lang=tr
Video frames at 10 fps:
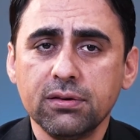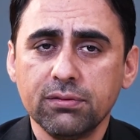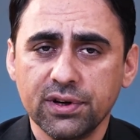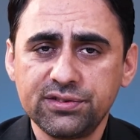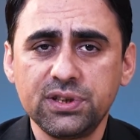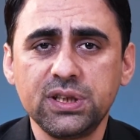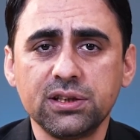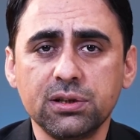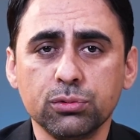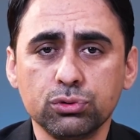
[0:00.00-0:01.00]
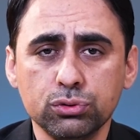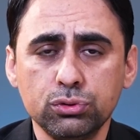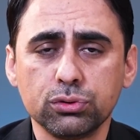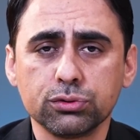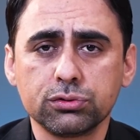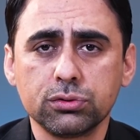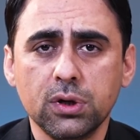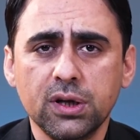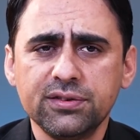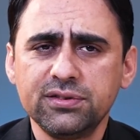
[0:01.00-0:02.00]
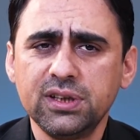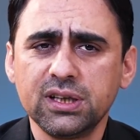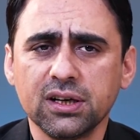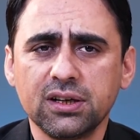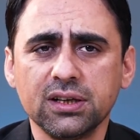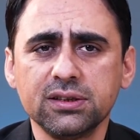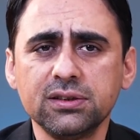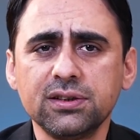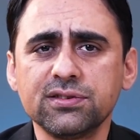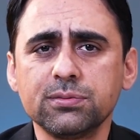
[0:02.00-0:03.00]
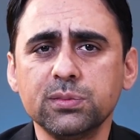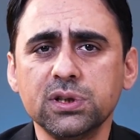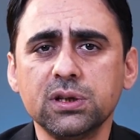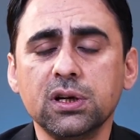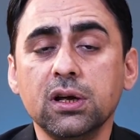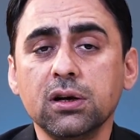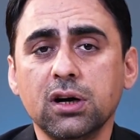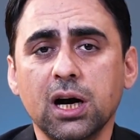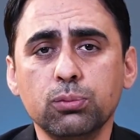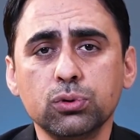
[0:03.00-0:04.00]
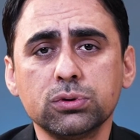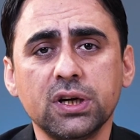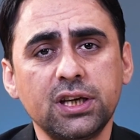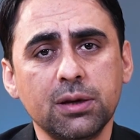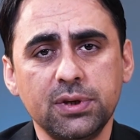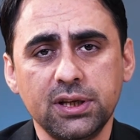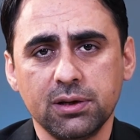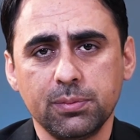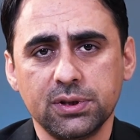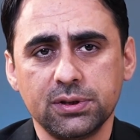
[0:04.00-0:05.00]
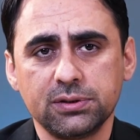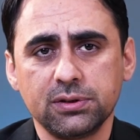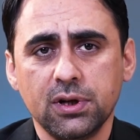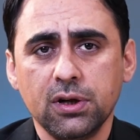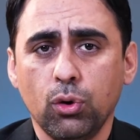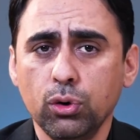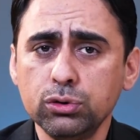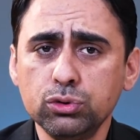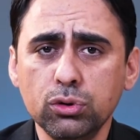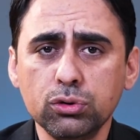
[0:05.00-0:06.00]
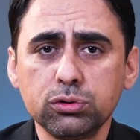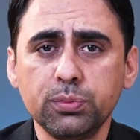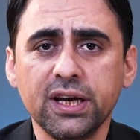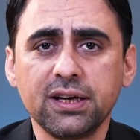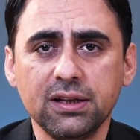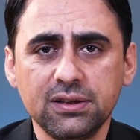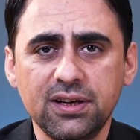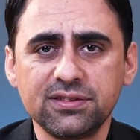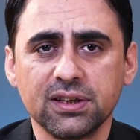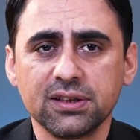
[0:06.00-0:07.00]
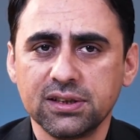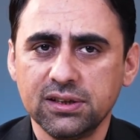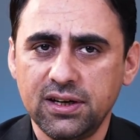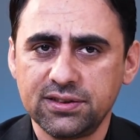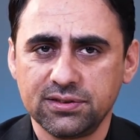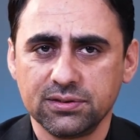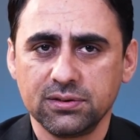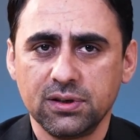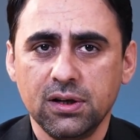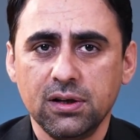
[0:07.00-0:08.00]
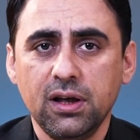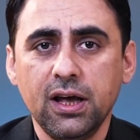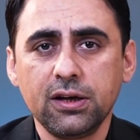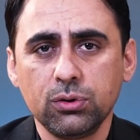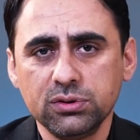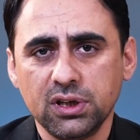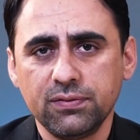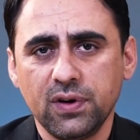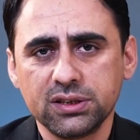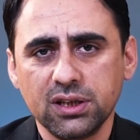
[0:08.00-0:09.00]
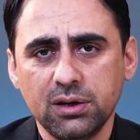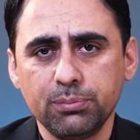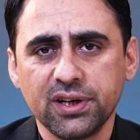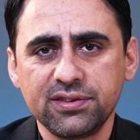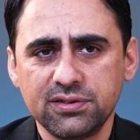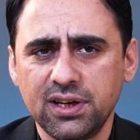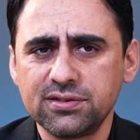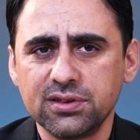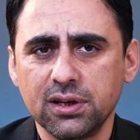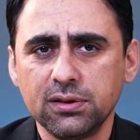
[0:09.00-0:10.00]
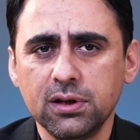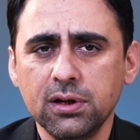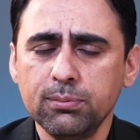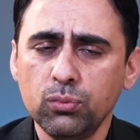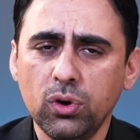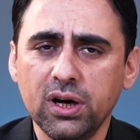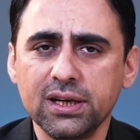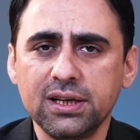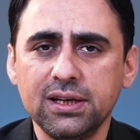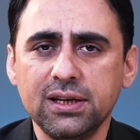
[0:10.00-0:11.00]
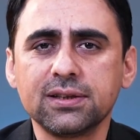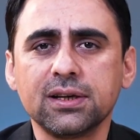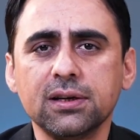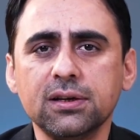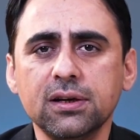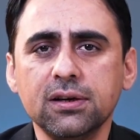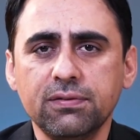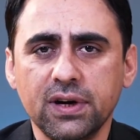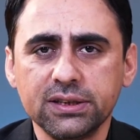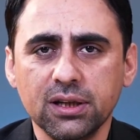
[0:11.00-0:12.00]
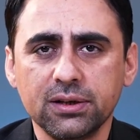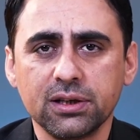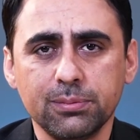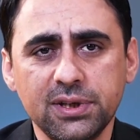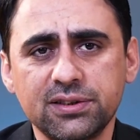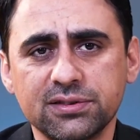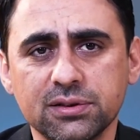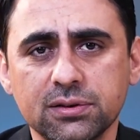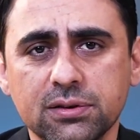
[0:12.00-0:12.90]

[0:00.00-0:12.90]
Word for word: Vasiyetimi tutunuz. Zira kadın kısmı kaburga kemiği gibidir. Onu doğrultmaya kalkarsan kırarsın. Eğer ondan faydalanmak istersen bu haliyle de faydalanabilirsin.